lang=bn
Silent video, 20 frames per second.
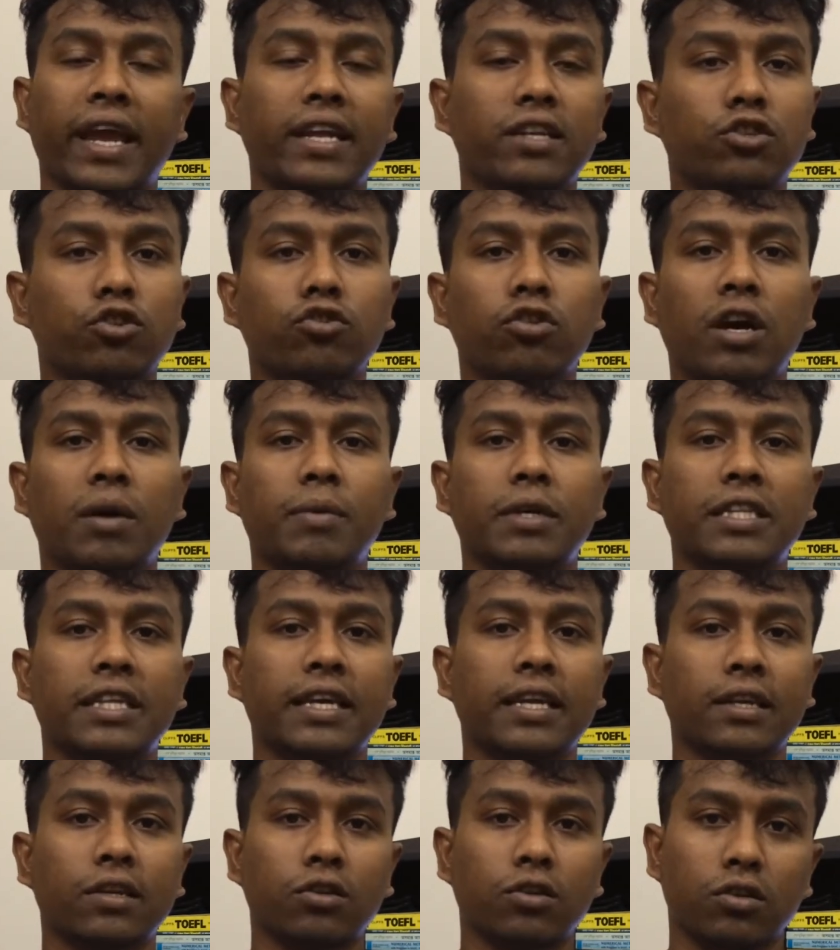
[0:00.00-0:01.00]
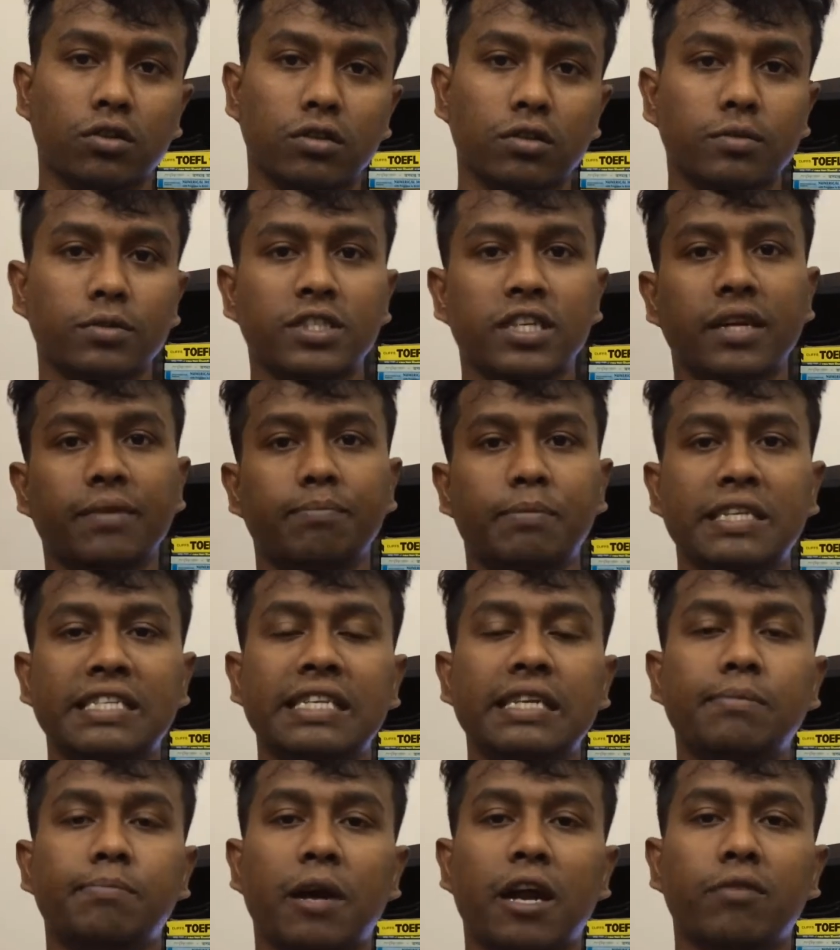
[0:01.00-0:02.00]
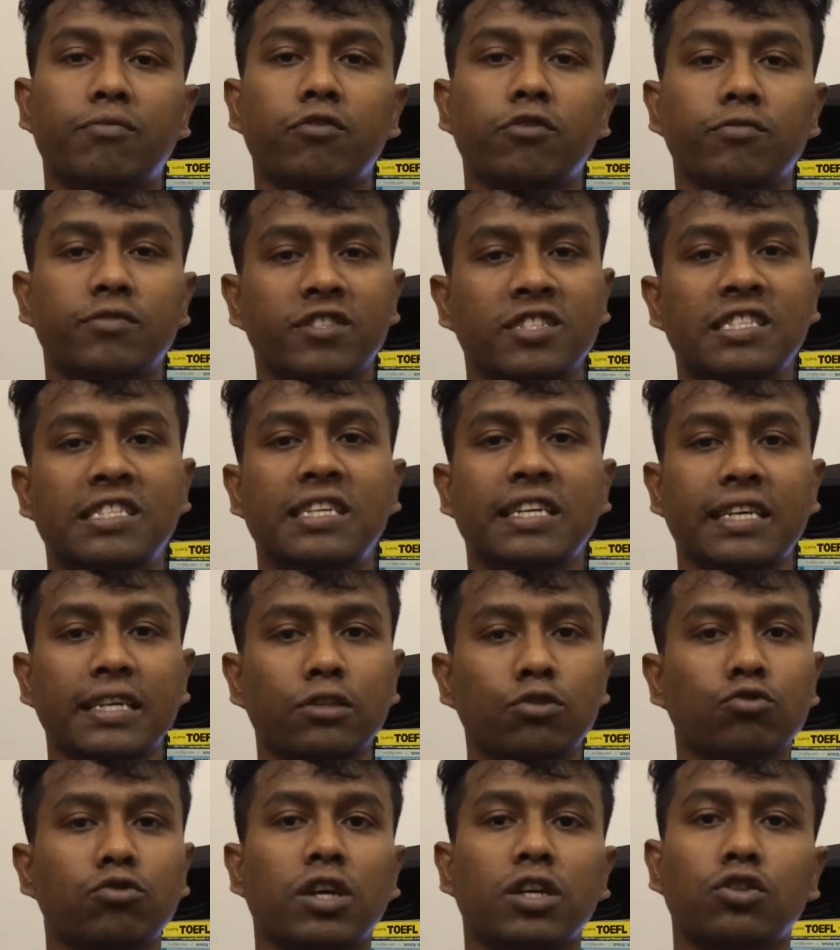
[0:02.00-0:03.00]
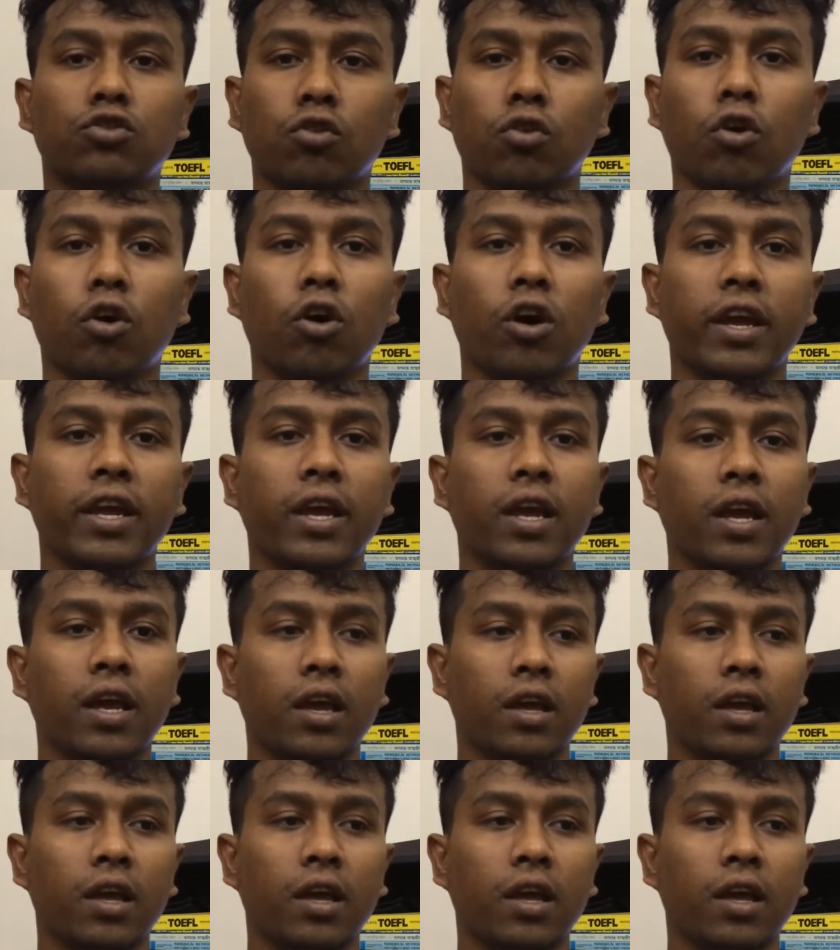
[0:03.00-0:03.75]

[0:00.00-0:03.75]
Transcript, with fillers: এই জন্য আমাদের যে পিসির পারফরমেন্সটি কিছুটা স্লো হয়